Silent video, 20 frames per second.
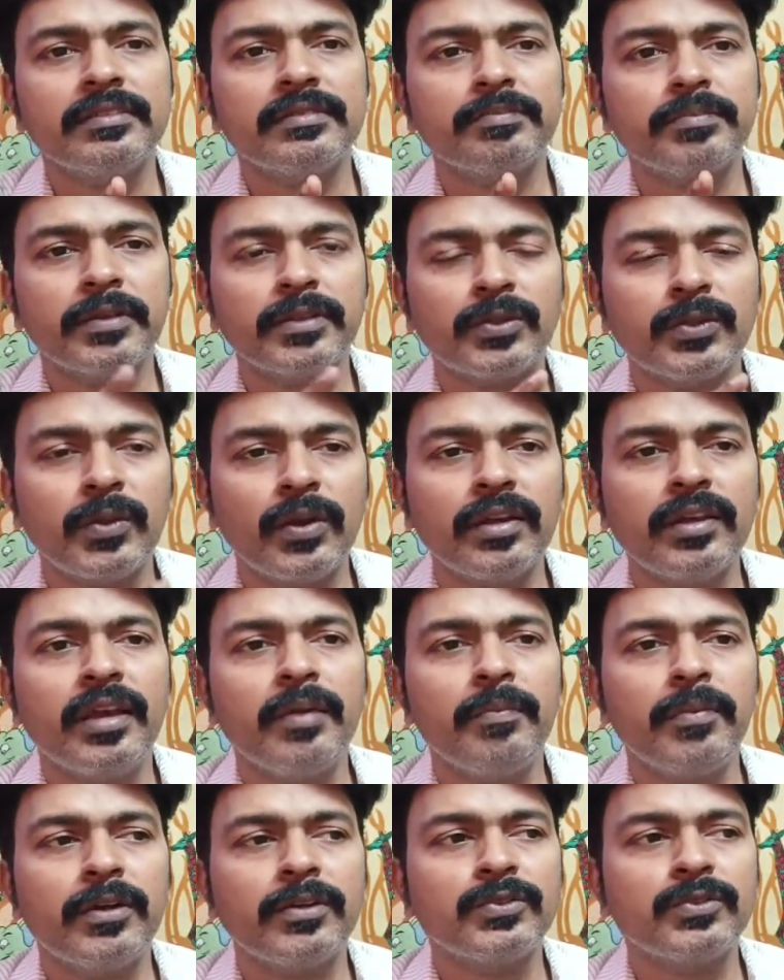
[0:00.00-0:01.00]
பத்து ரூபா
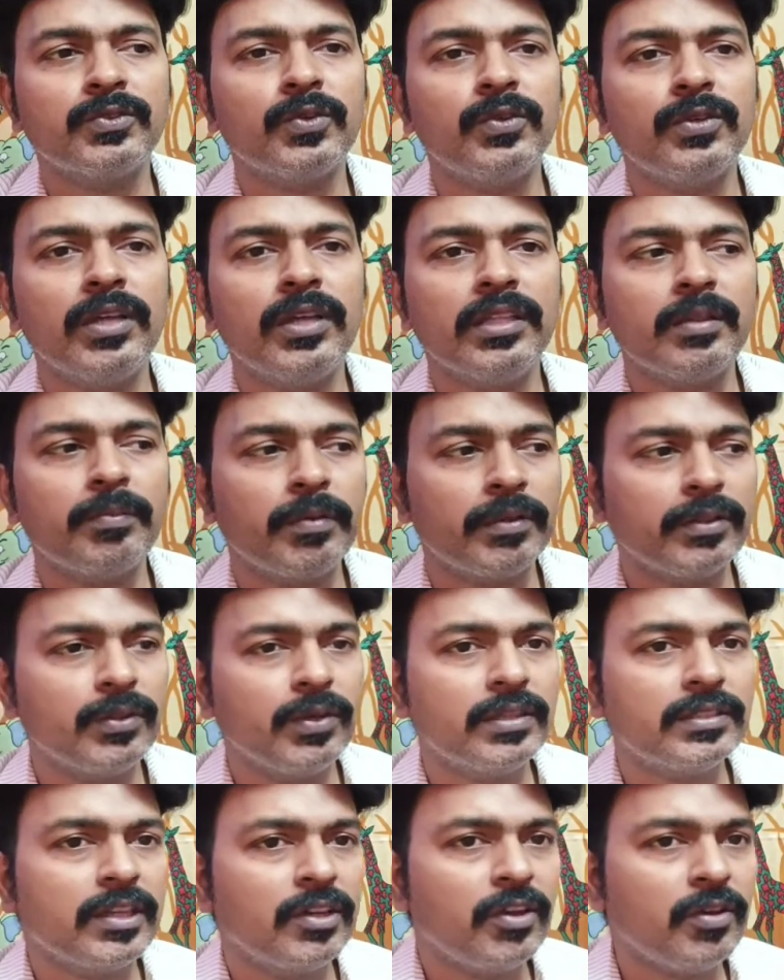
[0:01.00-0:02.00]
கேட்பாருன்னு சொல்லிட்டு அந்த பத்து
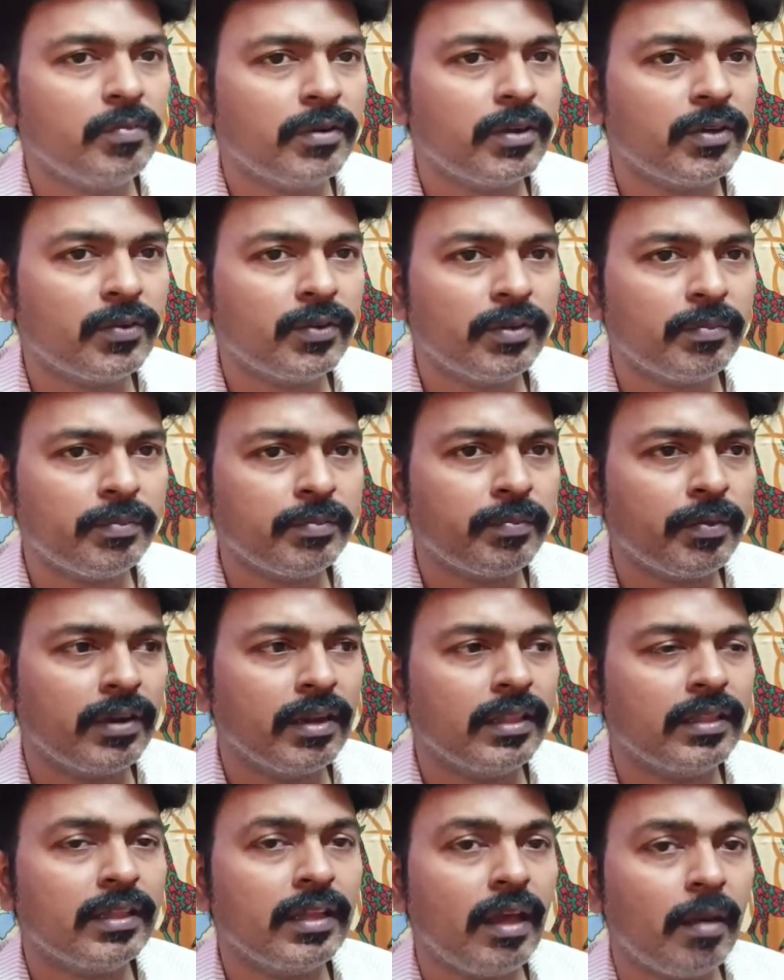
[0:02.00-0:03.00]
ரூபா செலவு பண்ண கூட
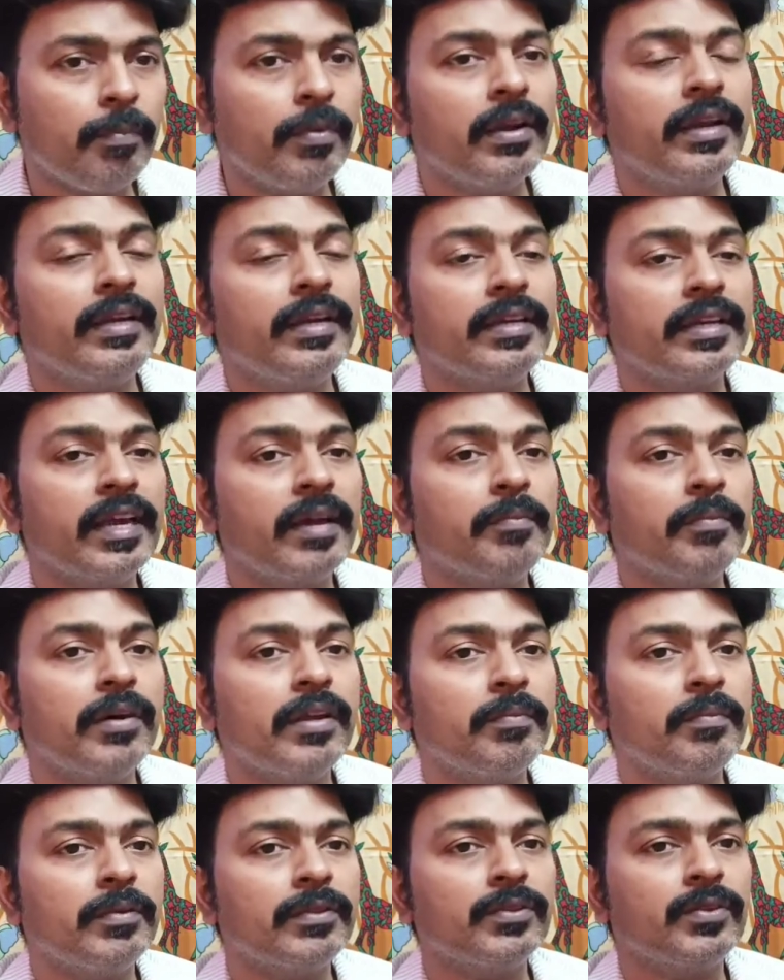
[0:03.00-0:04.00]
பண்ணாதான் அப்பா நைட்டு
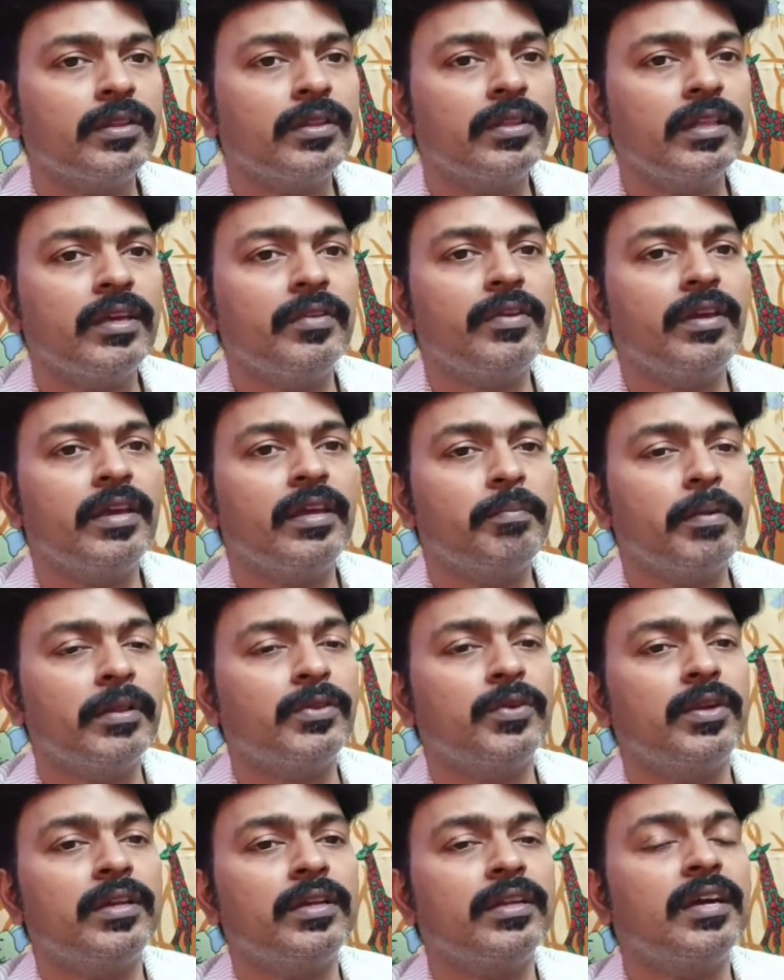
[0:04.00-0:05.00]
கேட்பாரு பத்து ரூபா தேவையா
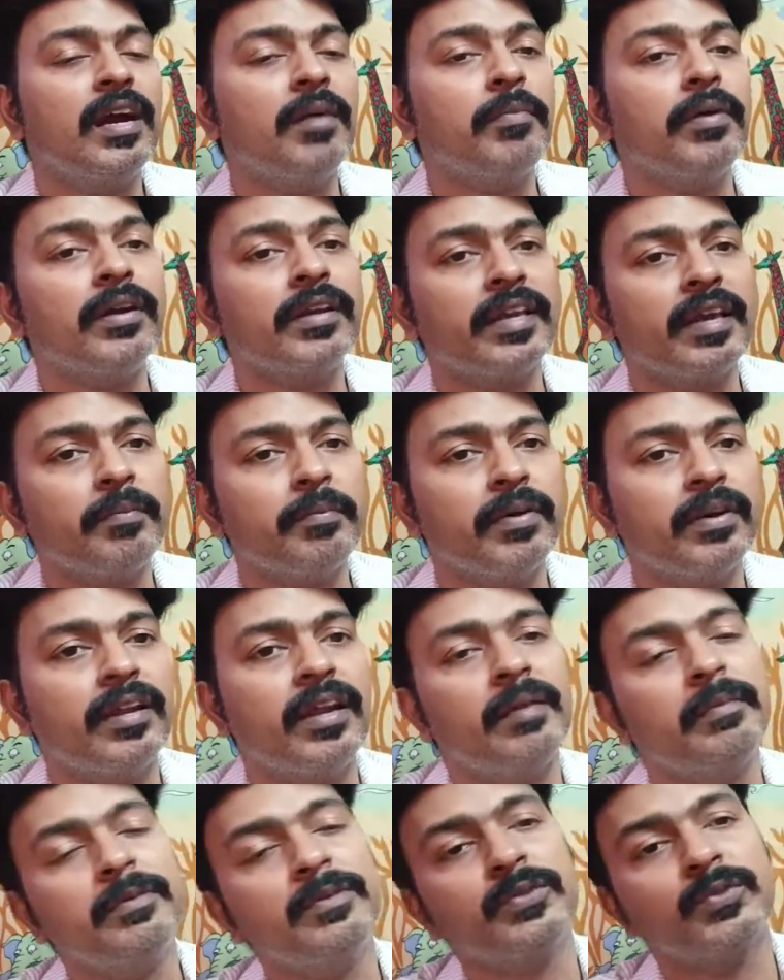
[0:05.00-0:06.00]
பத்து ரூபா இருக்காமான்னு கேட்பாரு
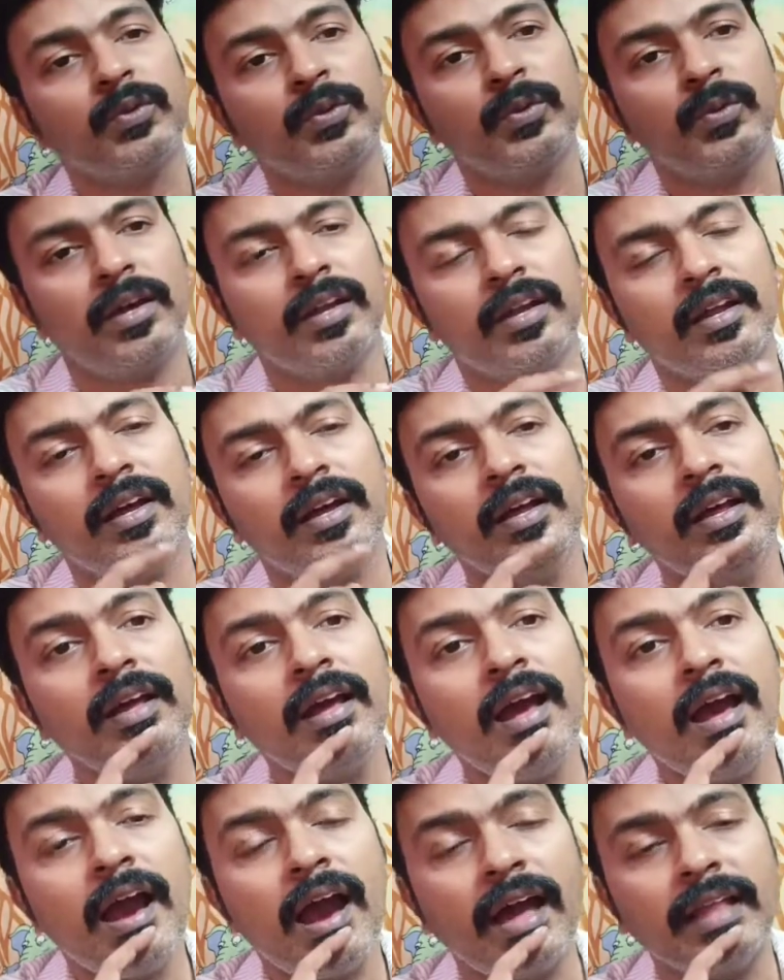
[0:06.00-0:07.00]
அப்படின்னு சொல்லுவாராம்
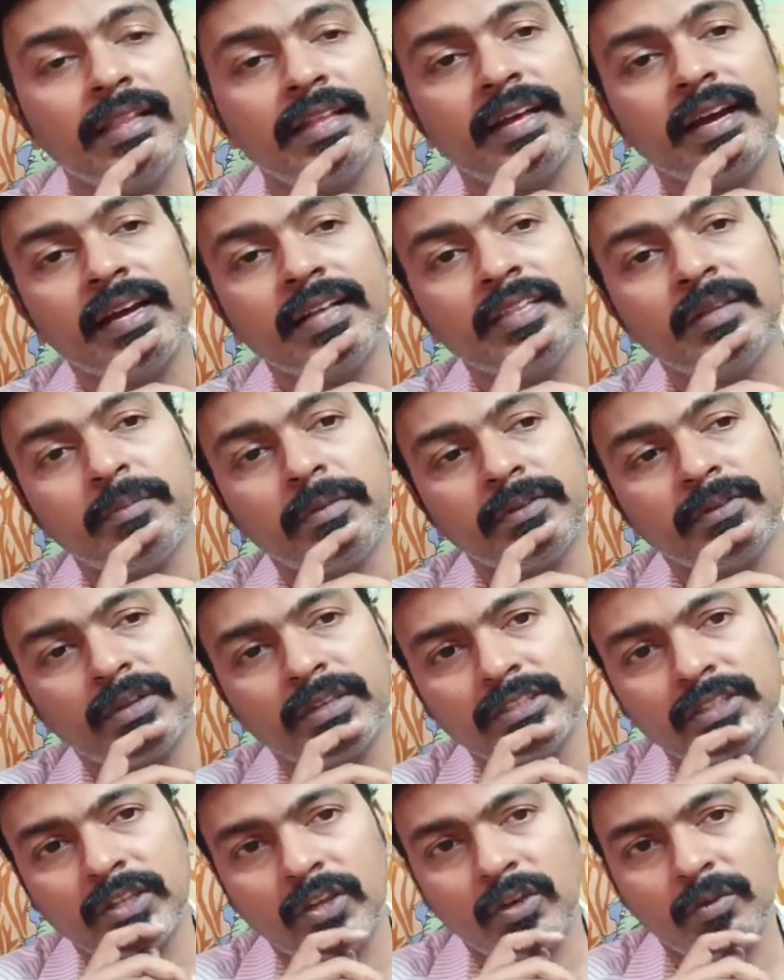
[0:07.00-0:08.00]
அதுக்காக அந்த பத்து
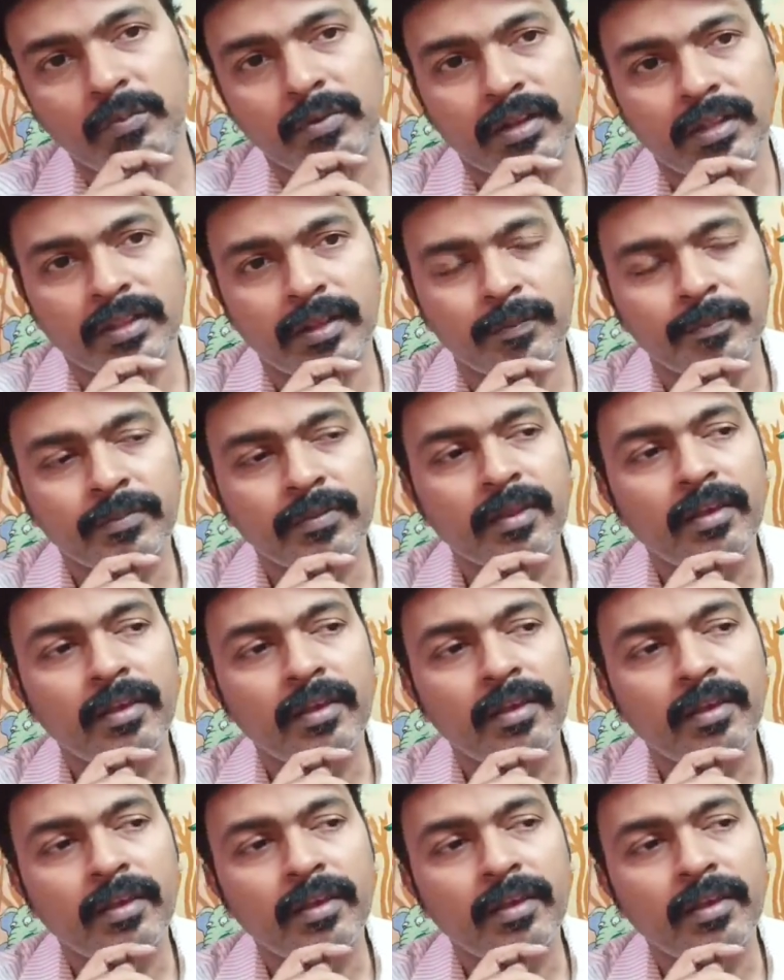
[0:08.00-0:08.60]
ரூபா செலவு பண்ணாதான்